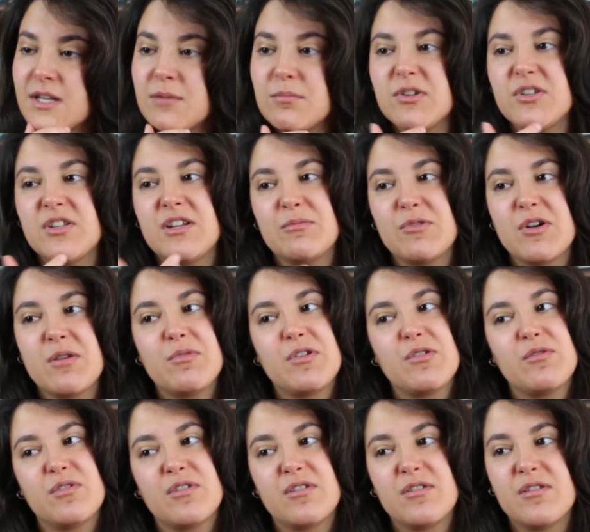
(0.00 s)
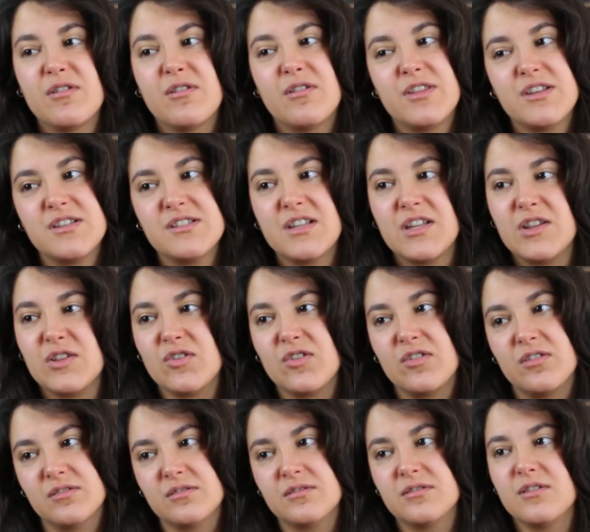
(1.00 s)
Pero tenemos que poner uno
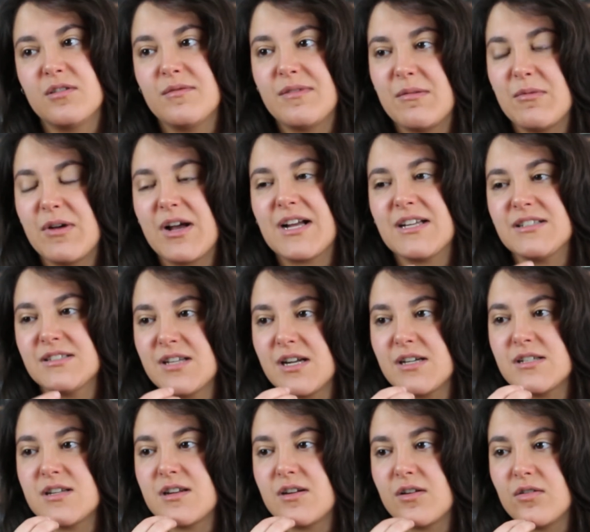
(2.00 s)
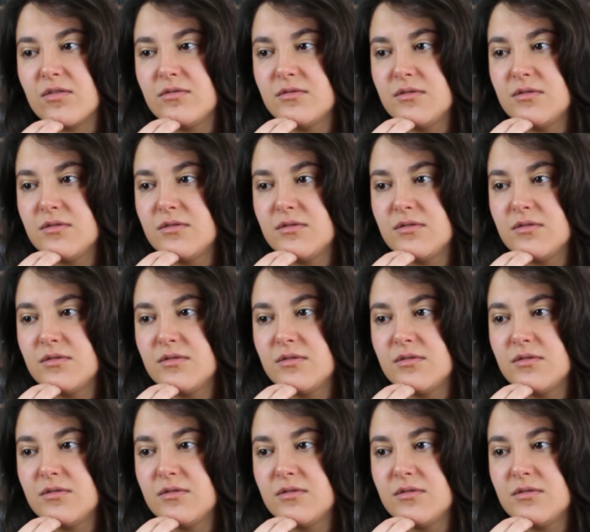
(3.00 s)
distinto. no, el árbol de